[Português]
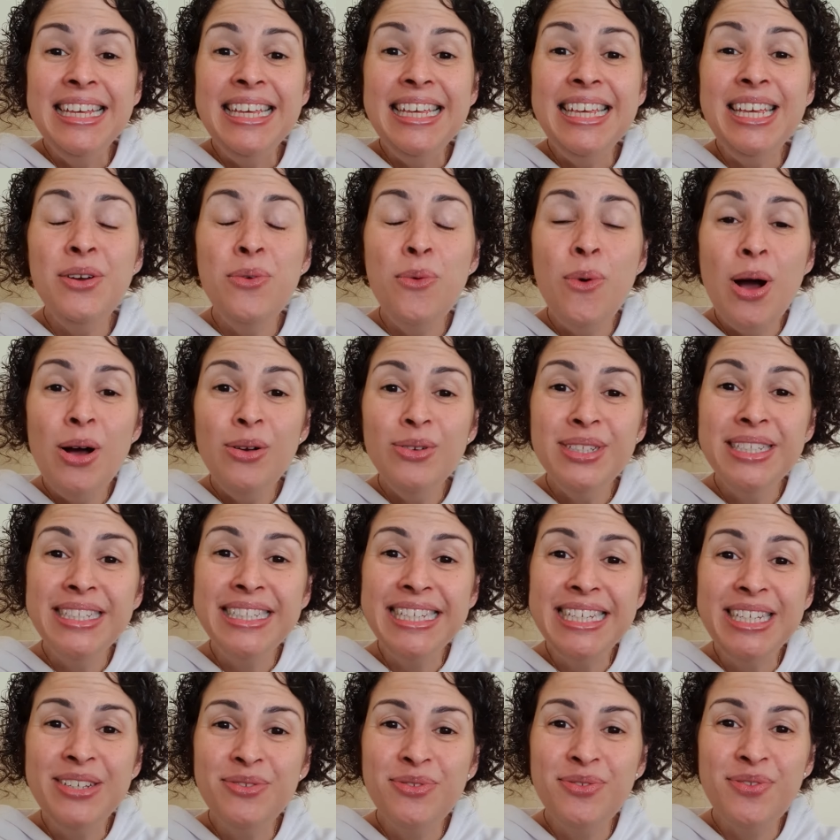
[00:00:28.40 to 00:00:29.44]

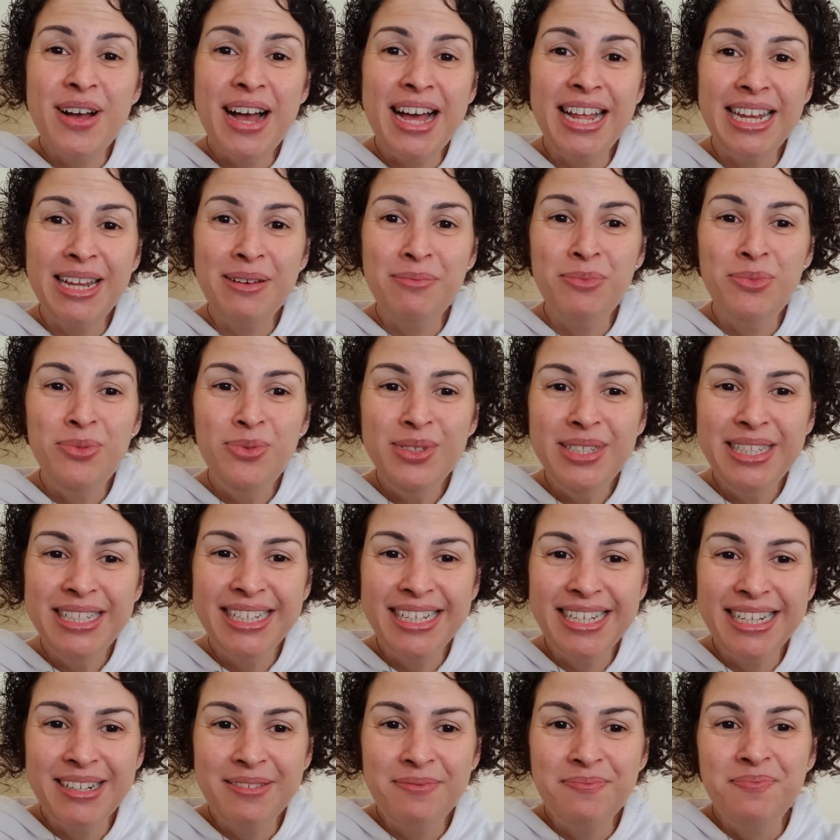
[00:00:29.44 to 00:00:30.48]
Igualzinho fala a
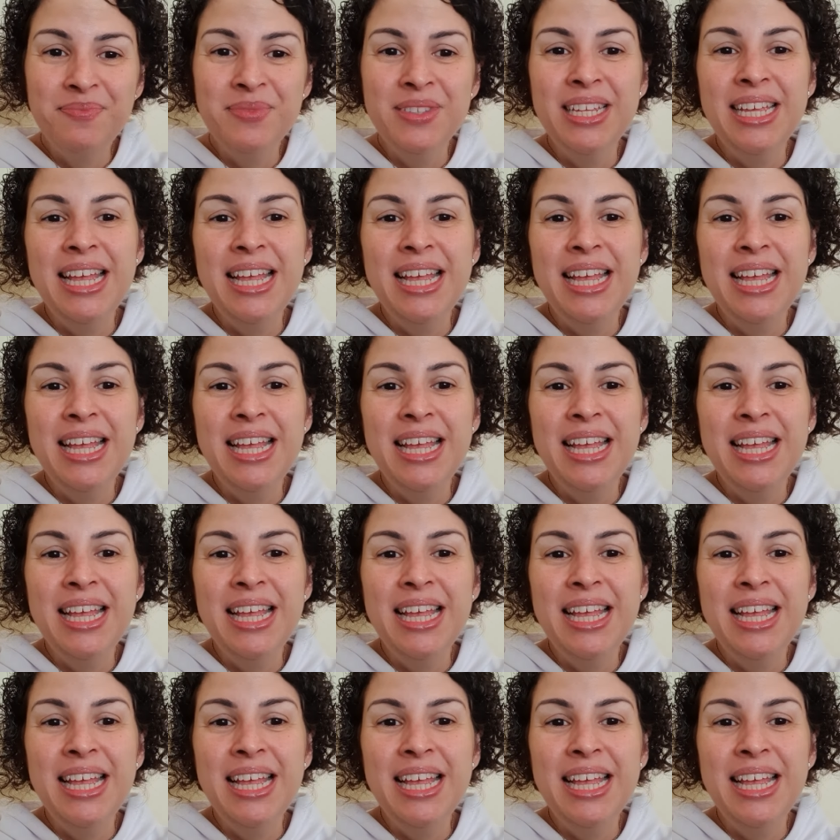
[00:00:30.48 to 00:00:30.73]
música,